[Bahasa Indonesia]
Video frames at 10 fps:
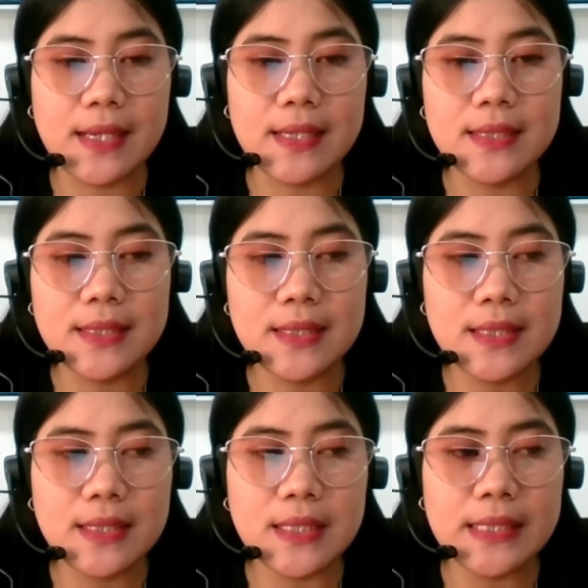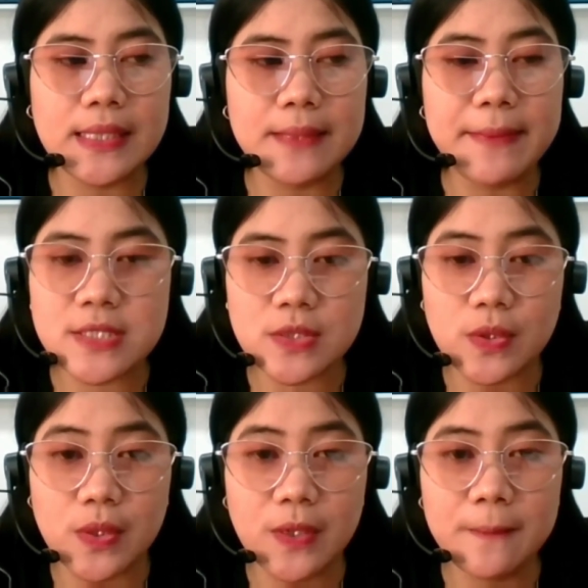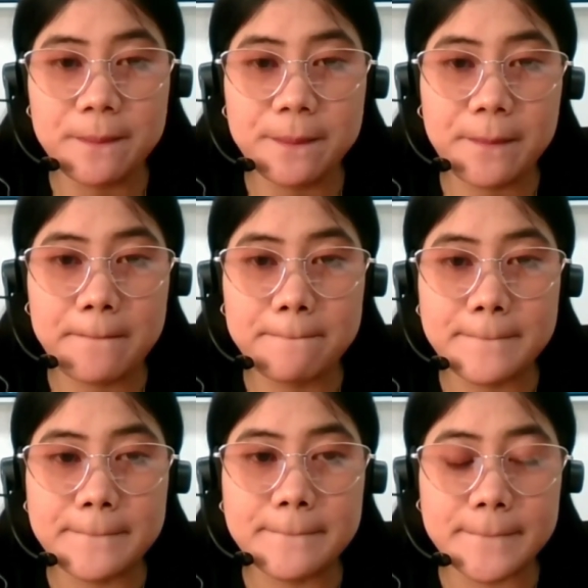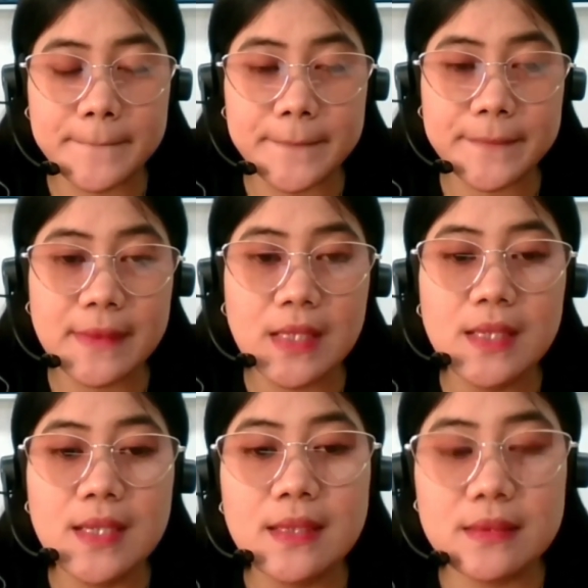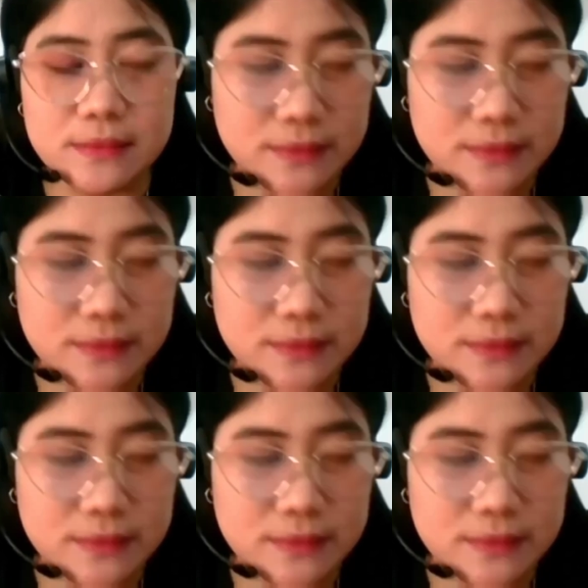Nah, uh, di Meksiko, -huh, mm -hmm.